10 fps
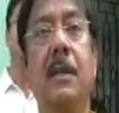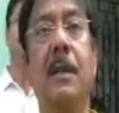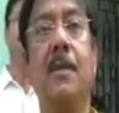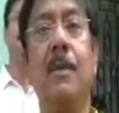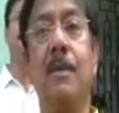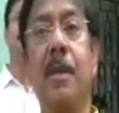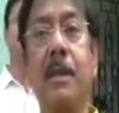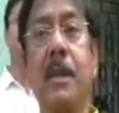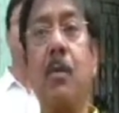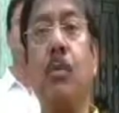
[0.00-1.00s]
তৃণমূল
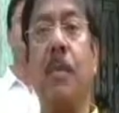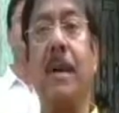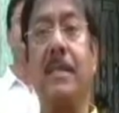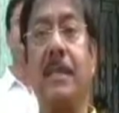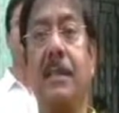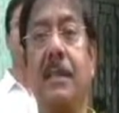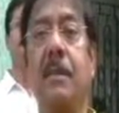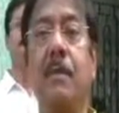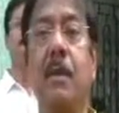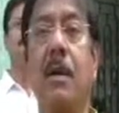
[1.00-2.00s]
কংগ্রেসকে গুঁতো মারছে
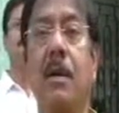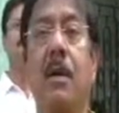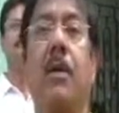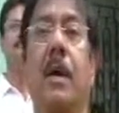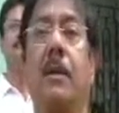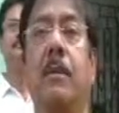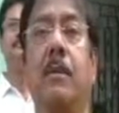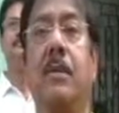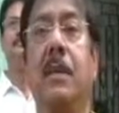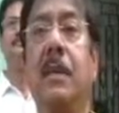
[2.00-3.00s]
তৃণমূল কংগ্রেসের লোকটা
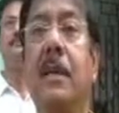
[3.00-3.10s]
ধরছে